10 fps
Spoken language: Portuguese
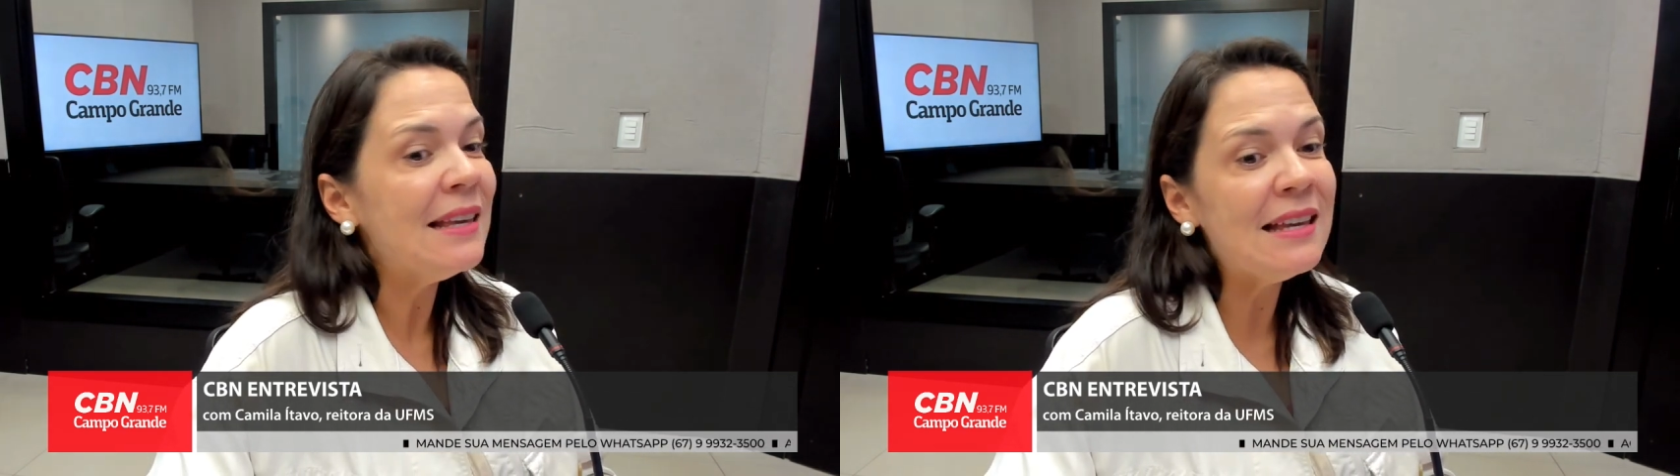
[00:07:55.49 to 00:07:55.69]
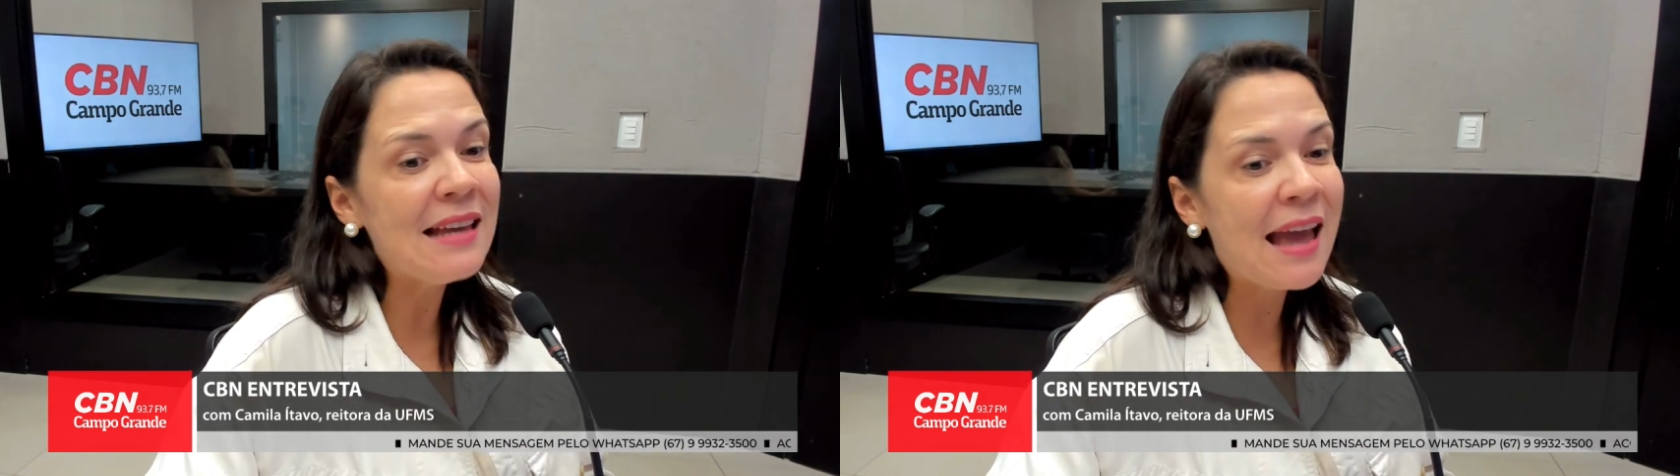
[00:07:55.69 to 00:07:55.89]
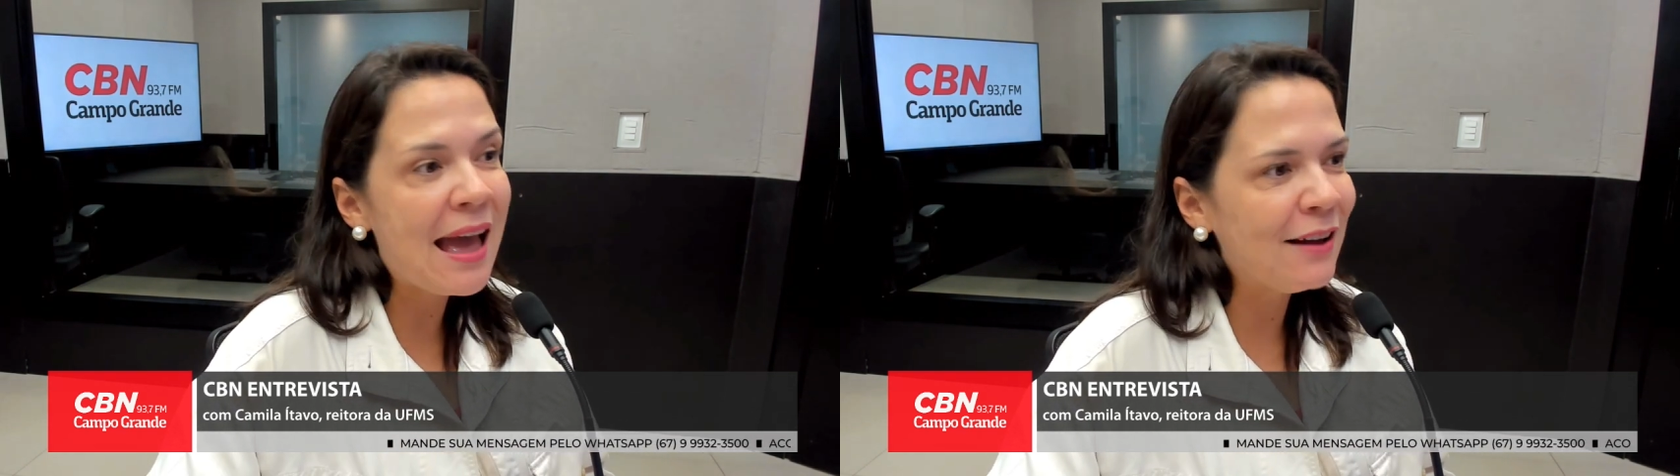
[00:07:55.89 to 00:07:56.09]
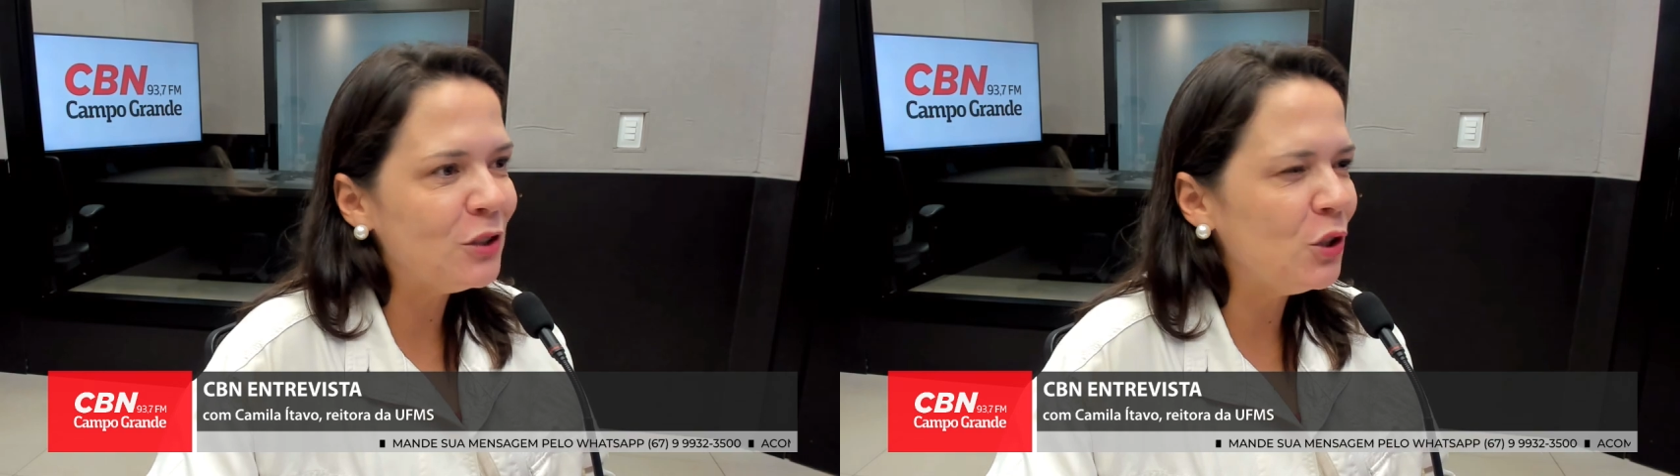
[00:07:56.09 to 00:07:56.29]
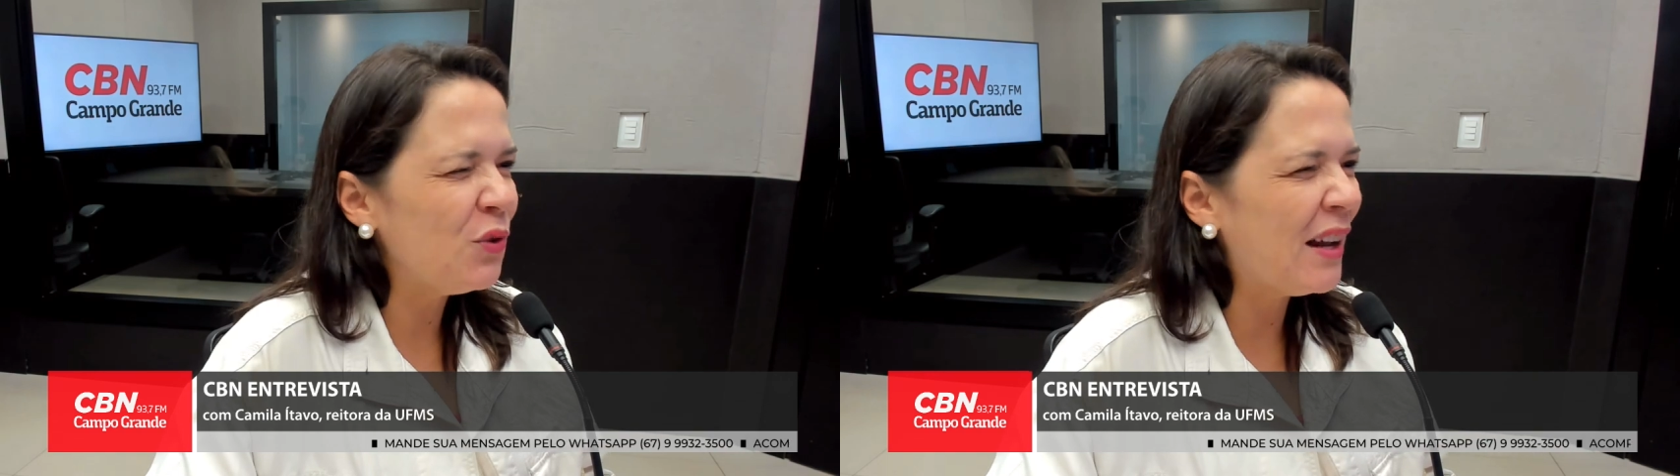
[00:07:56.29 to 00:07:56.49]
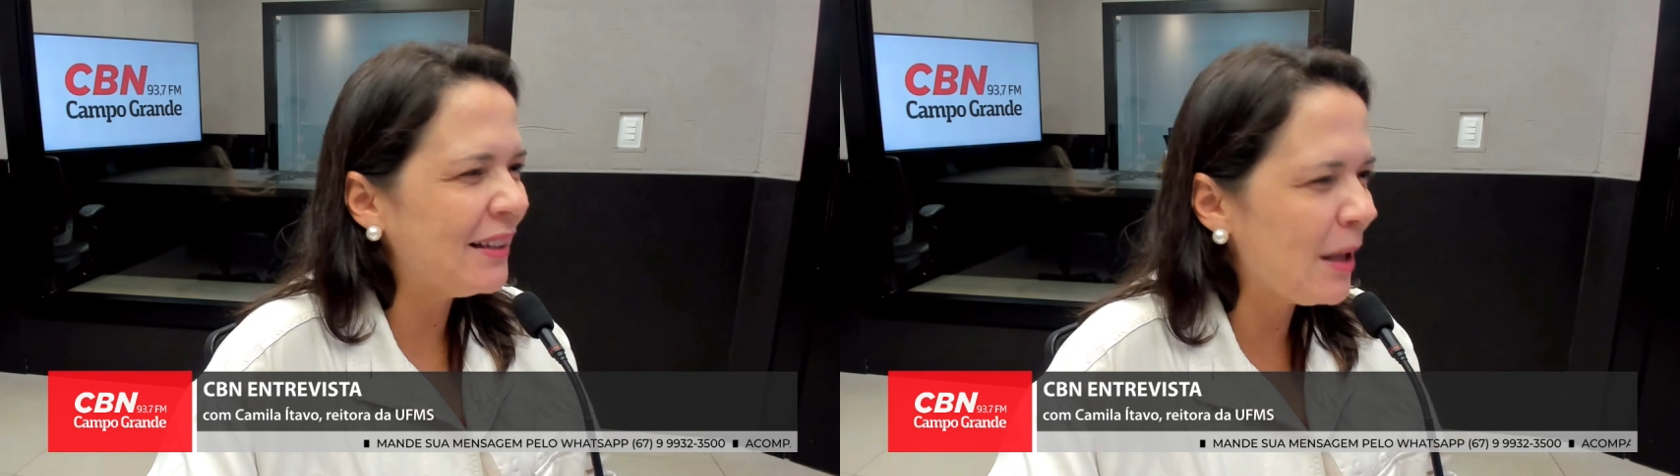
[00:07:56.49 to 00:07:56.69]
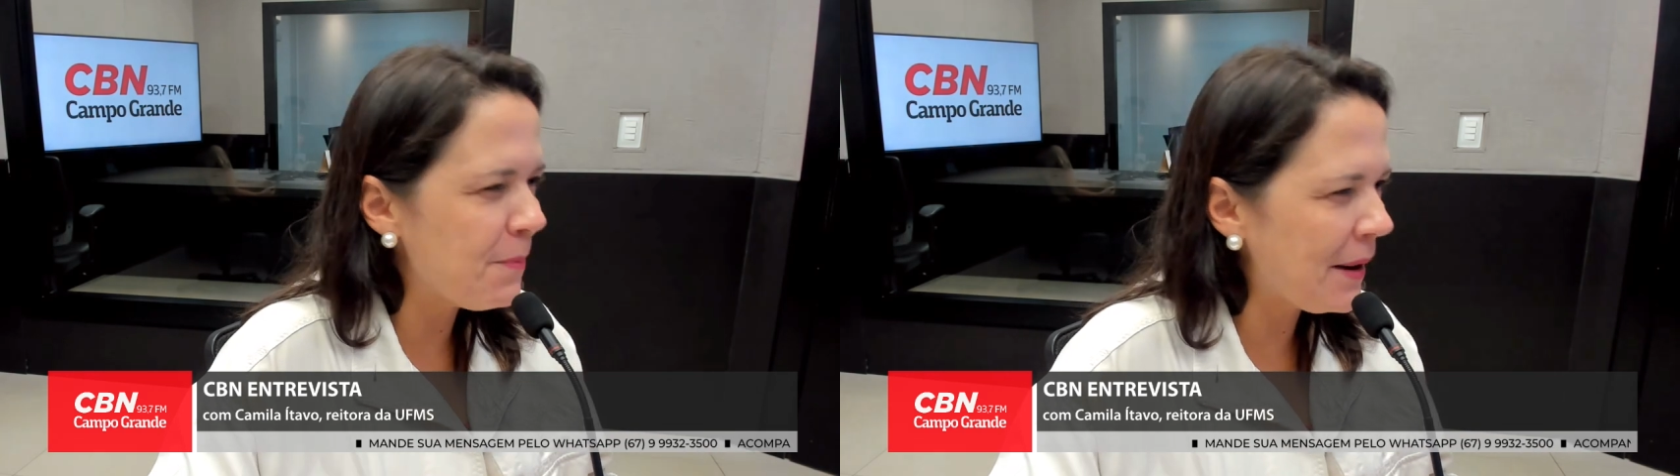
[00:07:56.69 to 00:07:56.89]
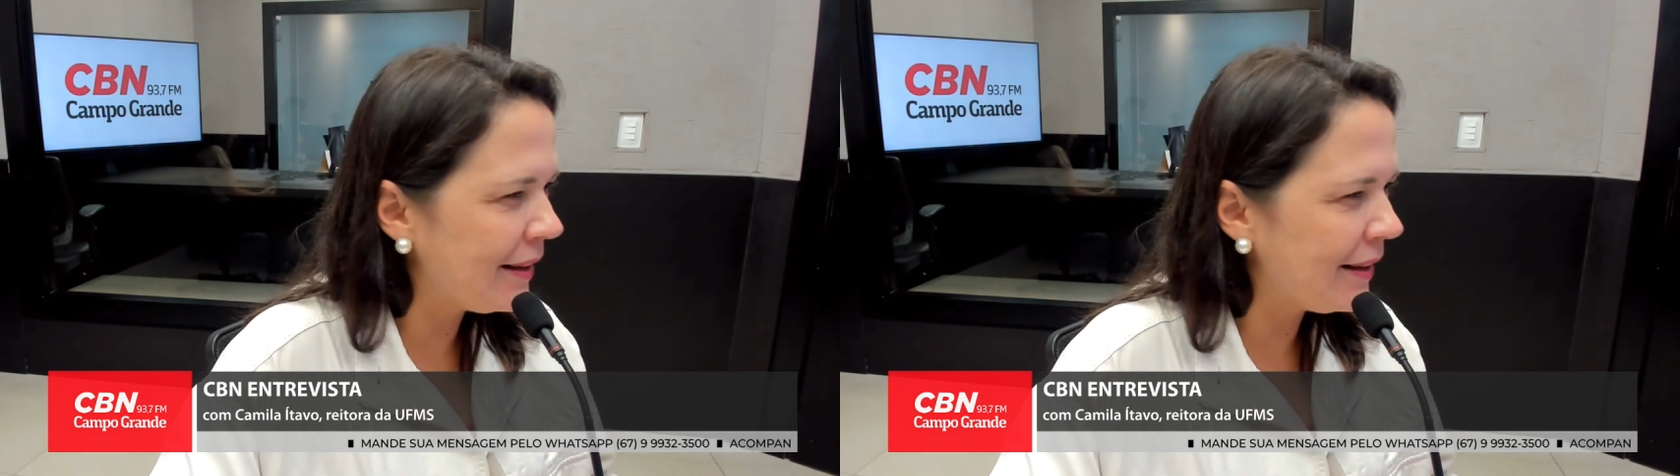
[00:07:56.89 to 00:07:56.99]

que é, a gente fala que é para